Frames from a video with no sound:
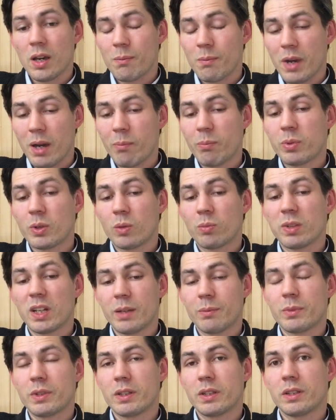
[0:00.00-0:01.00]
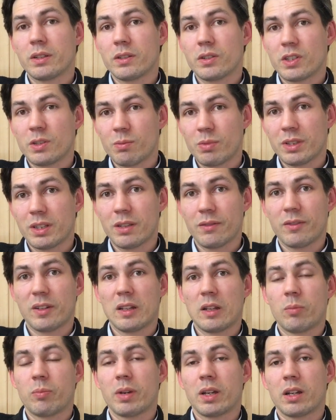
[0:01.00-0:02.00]
mam problemy, żeby
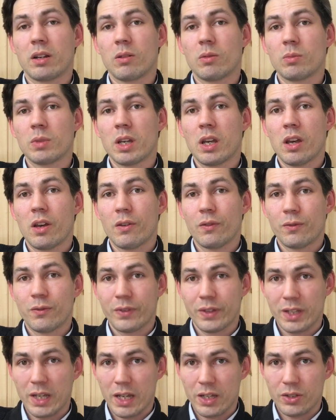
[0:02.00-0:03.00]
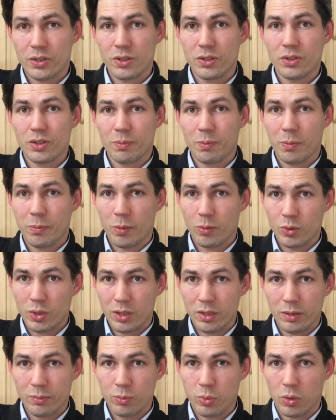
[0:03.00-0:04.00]
deweloperom wyjaśnić, że
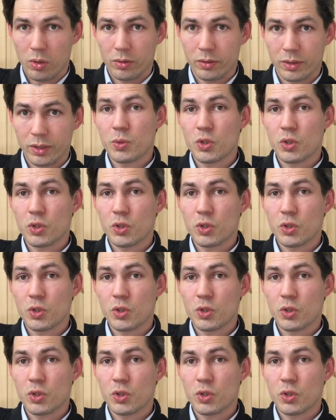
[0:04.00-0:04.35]
popełnili błąd.